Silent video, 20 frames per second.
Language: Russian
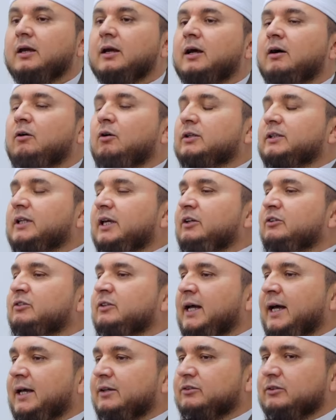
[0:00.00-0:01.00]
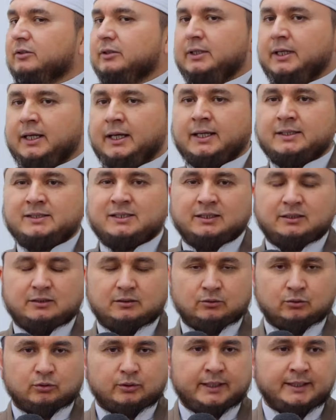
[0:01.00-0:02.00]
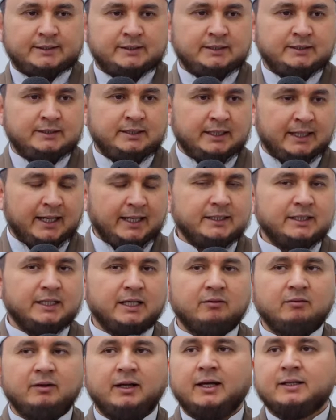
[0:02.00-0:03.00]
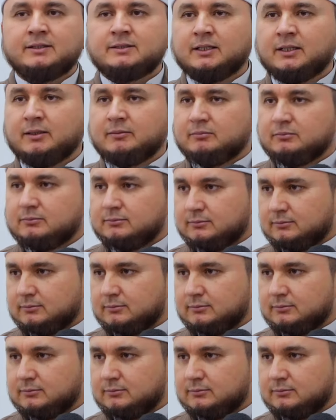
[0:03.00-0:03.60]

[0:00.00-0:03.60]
Кого-то из нас и эти, ну, эти деяния являются